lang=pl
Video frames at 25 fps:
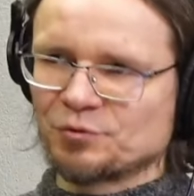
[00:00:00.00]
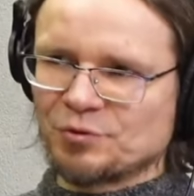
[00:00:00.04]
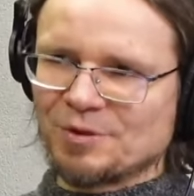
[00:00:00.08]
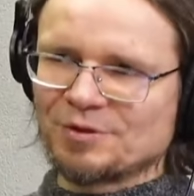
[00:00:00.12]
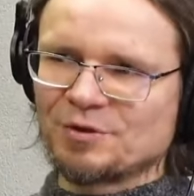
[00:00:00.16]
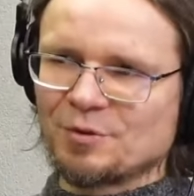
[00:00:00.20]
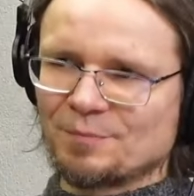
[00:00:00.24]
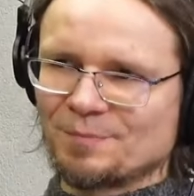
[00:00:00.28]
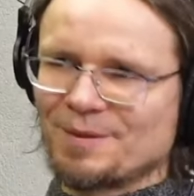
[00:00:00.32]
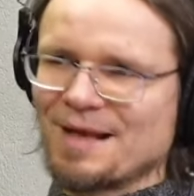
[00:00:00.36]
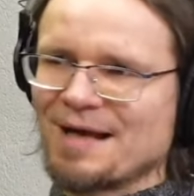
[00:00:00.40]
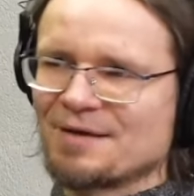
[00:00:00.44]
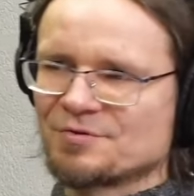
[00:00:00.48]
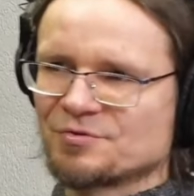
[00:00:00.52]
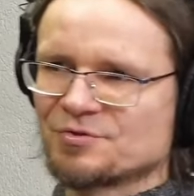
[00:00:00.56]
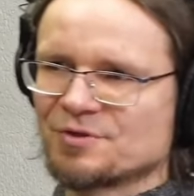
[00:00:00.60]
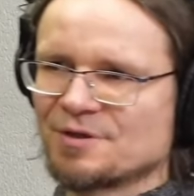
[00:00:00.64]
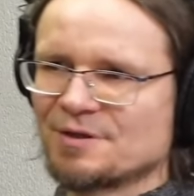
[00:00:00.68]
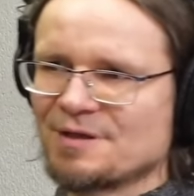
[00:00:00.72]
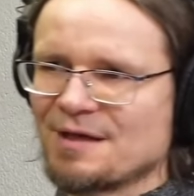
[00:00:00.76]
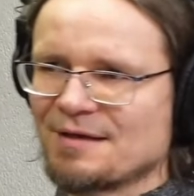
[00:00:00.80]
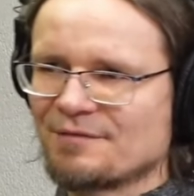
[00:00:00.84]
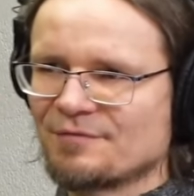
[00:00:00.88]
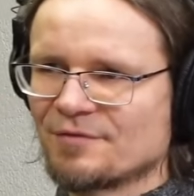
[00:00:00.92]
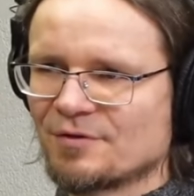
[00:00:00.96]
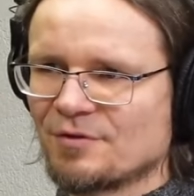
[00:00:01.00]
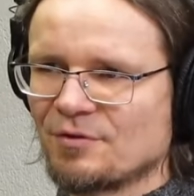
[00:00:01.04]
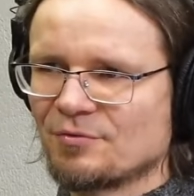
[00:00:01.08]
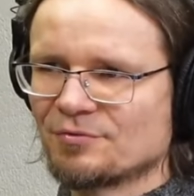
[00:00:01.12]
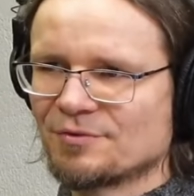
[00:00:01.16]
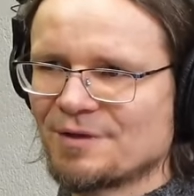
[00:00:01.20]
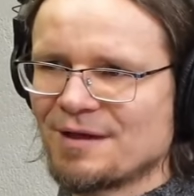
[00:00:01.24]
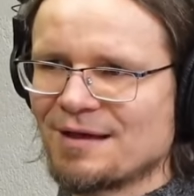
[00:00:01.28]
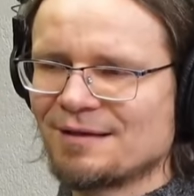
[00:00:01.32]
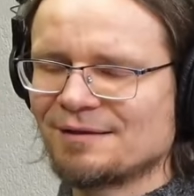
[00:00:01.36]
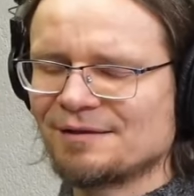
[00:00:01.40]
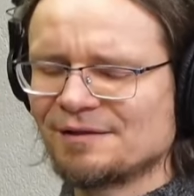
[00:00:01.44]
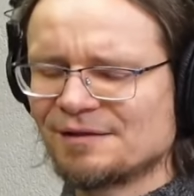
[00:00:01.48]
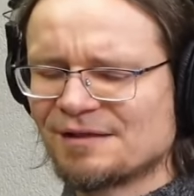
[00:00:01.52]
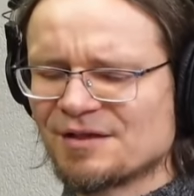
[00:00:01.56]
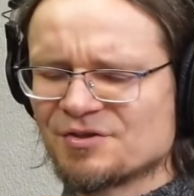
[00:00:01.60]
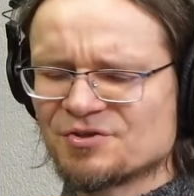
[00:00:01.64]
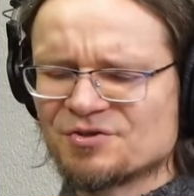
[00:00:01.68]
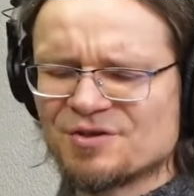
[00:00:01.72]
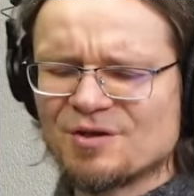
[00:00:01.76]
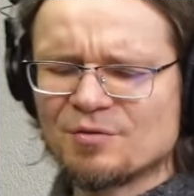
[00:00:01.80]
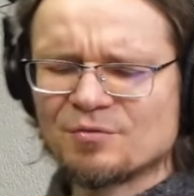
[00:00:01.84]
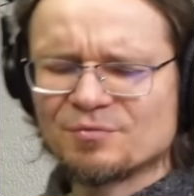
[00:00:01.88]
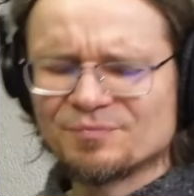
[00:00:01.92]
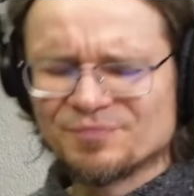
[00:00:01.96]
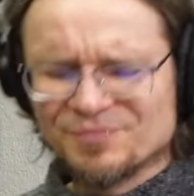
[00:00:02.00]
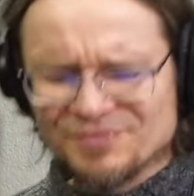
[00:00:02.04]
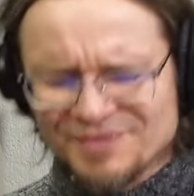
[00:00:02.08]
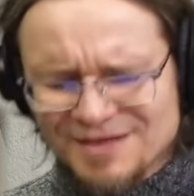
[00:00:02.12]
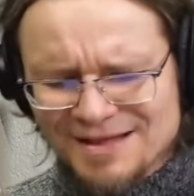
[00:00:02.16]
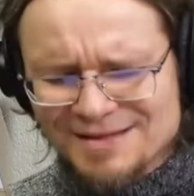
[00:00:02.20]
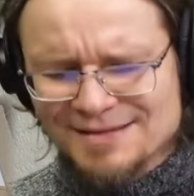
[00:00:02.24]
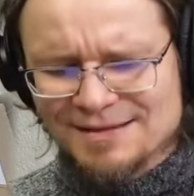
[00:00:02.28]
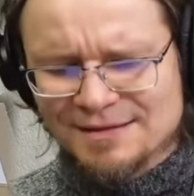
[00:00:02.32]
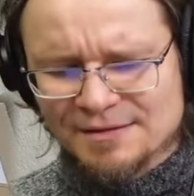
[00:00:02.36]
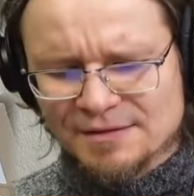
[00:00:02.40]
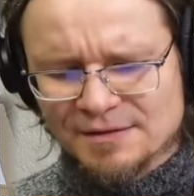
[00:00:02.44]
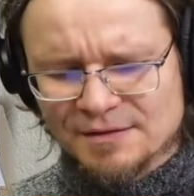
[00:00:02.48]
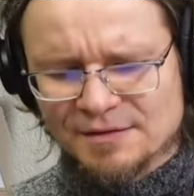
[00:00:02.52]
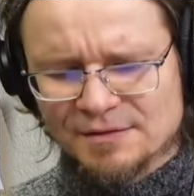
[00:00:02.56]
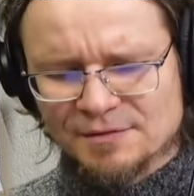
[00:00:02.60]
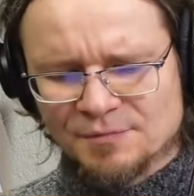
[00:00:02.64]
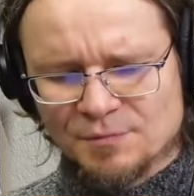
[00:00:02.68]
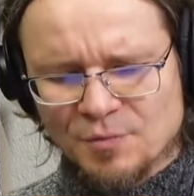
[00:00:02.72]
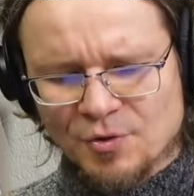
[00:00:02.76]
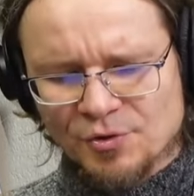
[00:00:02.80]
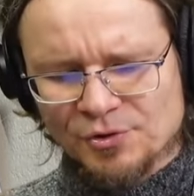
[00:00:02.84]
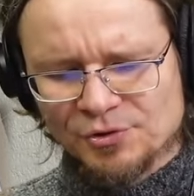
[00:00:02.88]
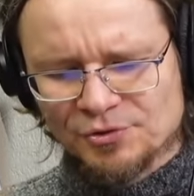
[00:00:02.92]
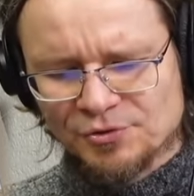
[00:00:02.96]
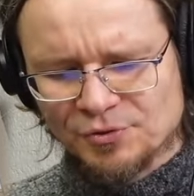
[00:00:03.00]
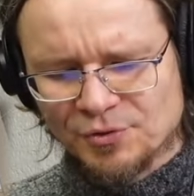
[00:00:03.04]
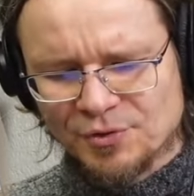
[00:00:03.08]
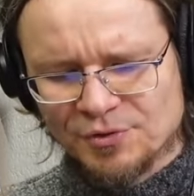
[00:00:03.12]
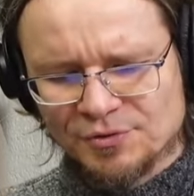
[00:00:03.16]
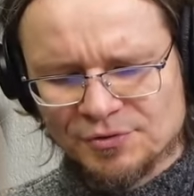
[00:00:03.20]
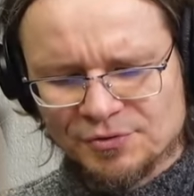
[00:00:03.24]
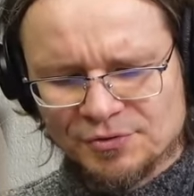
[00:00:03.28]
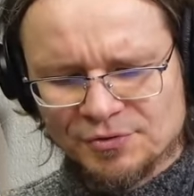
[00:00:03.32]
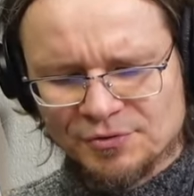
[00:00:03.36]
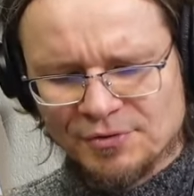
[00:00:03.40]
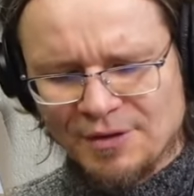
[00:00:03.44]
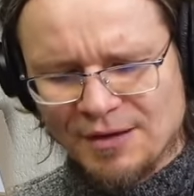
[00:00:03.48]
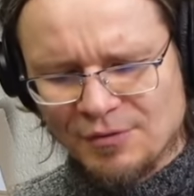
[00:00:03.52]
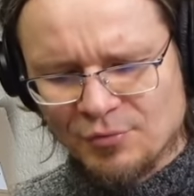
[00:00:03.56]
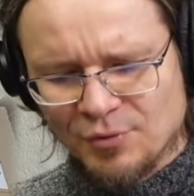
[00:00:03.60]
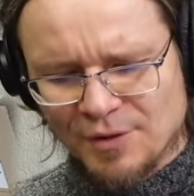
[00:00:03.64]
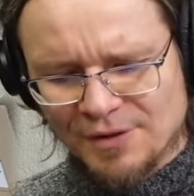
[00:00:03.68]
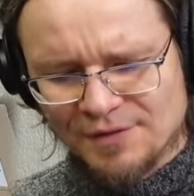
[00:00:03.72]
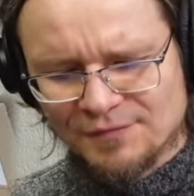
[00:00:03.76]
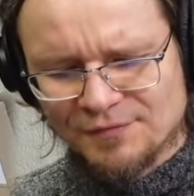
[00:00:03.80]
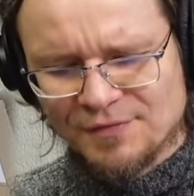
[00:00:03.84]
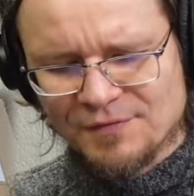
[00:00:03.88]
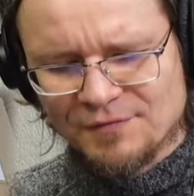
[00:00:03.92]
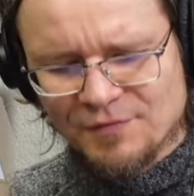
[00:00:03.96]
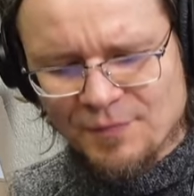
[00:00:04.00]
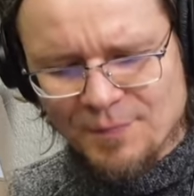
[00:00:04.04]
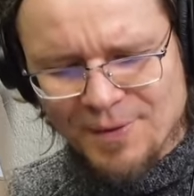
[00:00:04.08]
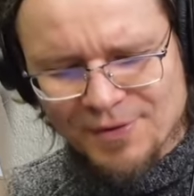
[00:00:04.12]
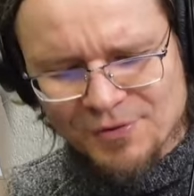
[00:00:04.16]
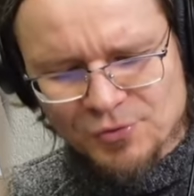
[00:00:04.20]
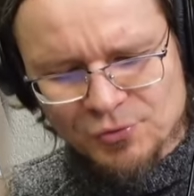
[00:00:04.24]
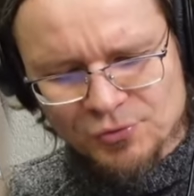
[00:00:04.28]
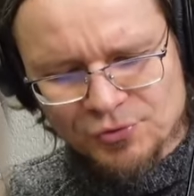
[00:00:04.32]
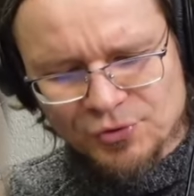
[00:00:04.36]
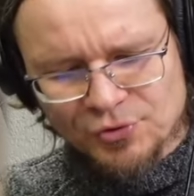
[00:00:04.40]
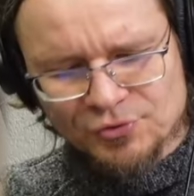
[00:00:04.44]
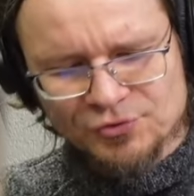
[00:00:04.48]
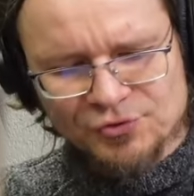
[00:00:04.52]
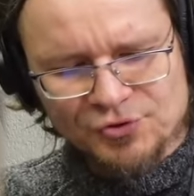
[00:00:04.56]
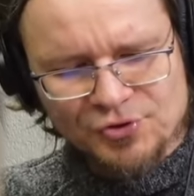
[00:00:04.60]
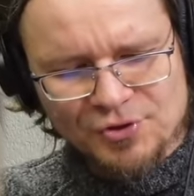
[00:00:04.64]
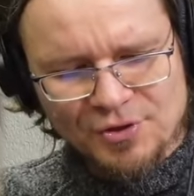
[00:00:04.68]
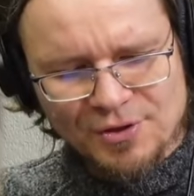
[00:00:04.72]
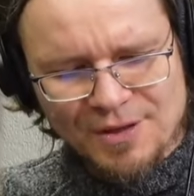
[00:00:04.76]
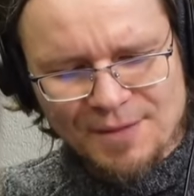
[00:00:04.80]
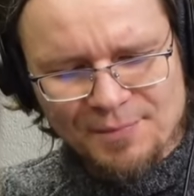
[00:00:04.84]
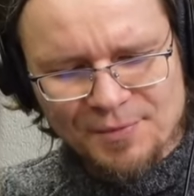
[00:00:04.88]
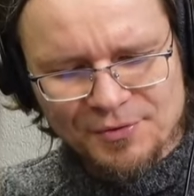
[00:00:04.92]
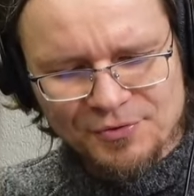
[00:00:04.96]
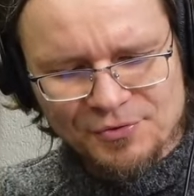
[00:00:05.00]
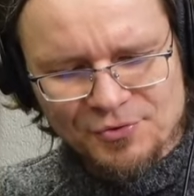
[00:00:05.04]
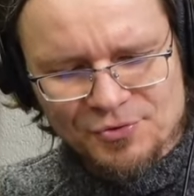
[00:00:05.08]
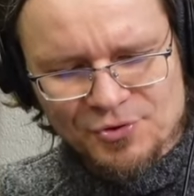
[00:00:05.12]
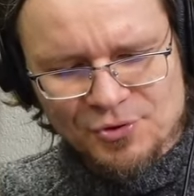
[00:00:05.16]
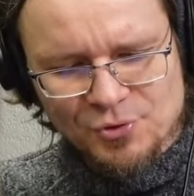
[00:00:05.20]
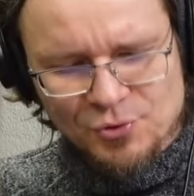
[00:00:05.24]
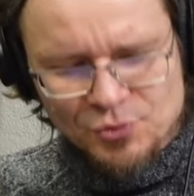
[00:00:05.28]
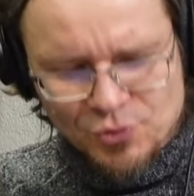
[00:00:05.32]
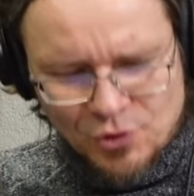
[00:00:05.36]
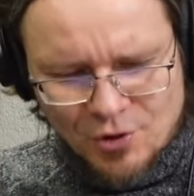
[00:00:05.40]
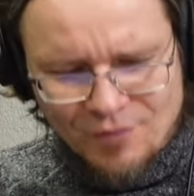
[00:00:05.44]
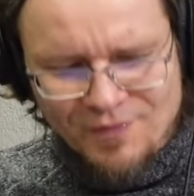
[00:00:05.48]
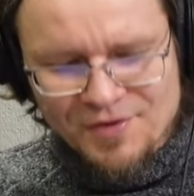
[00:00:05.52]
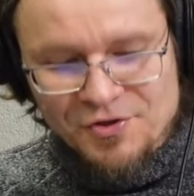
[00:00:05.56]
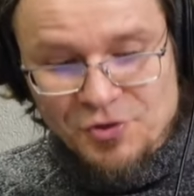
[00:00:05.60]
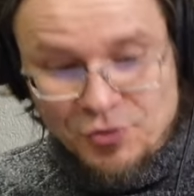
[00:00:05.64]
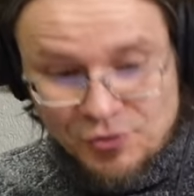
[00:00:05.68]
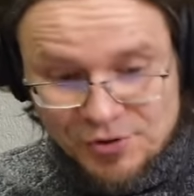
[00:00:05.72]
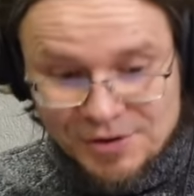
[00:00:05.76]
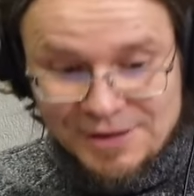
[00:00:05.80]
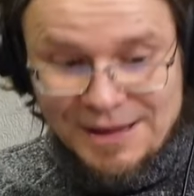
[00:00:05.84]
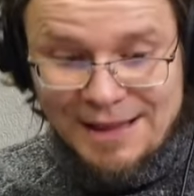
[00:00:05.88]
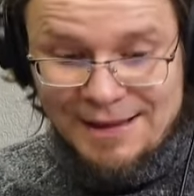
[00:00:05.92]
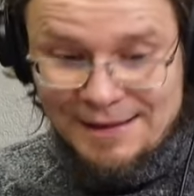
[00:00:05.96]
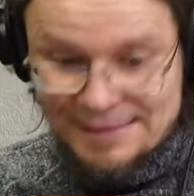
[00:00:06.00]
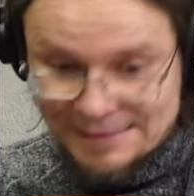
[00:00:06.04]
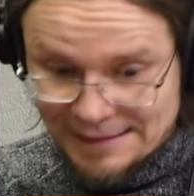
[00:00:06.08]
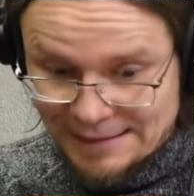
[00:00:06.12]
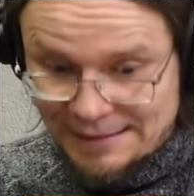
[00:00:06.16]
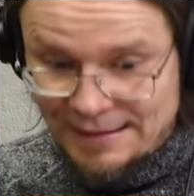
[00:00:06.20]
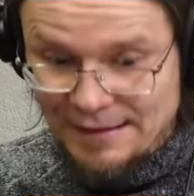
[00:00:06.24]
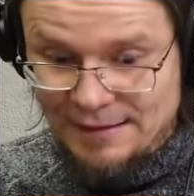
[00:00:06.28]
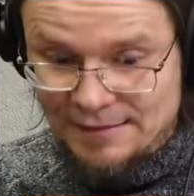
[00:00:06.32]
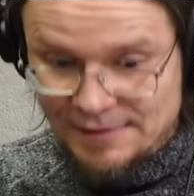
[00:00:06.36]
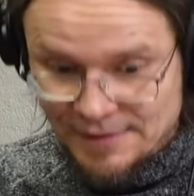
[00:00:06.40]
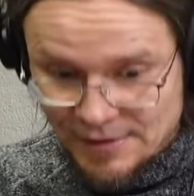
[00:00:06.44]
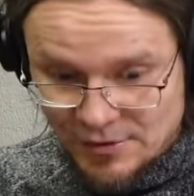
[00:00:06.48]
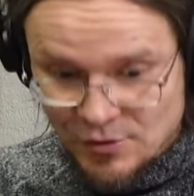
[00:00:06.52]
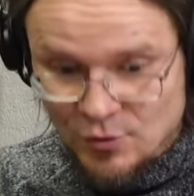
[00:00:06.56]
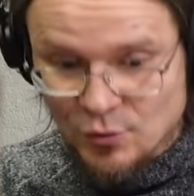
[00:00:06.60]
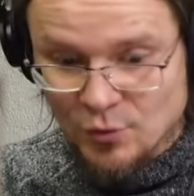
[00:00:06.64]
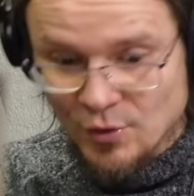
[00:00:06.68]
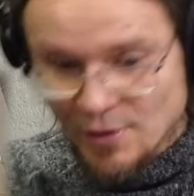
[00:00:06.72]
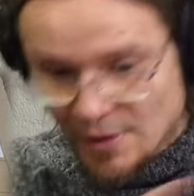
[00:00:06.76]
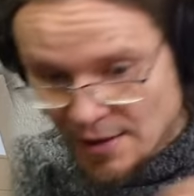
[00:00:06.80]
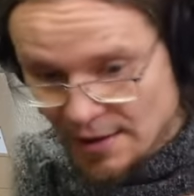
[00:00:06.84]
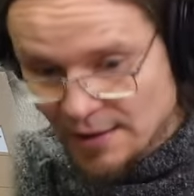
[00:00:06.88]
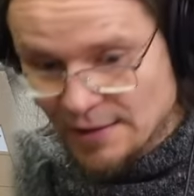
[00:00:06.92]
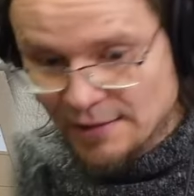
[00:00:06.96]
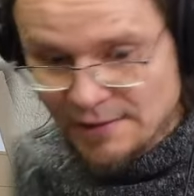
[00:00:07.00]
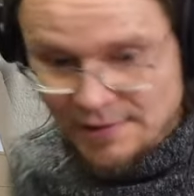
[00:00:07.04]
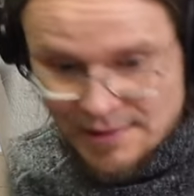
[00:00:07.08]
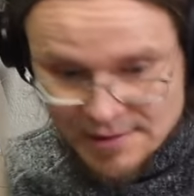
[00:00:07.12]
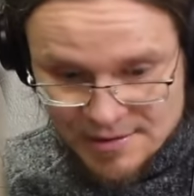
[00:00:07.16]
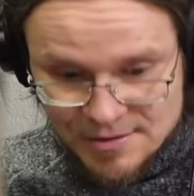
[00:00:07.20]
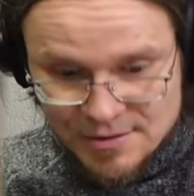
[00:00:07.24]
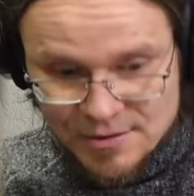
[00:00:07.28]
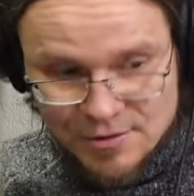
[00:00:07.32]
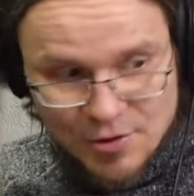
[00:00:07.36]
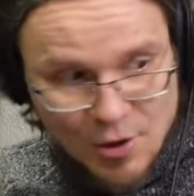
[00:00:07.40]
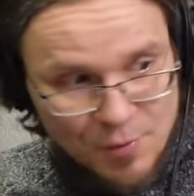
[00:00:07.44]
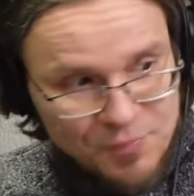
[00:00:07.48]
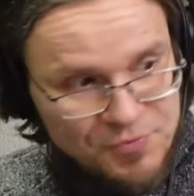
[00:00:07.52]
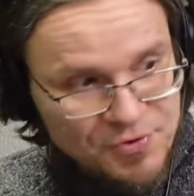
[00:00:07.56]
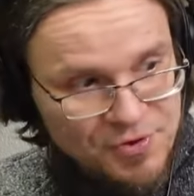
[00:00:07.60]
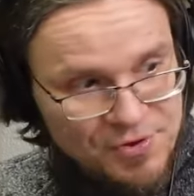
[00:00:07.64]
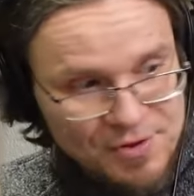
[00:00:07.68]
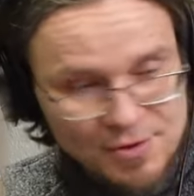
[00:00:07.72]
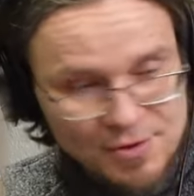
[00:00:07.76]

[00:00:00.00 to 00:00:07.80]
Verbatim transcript: tutaj tą planszę, jak wygląda i też no, tak. no, niestety mogli to akurat w tym wypadku troszeczkę lepiej to zilustrować, choć i tak ten artykuł jest dobrze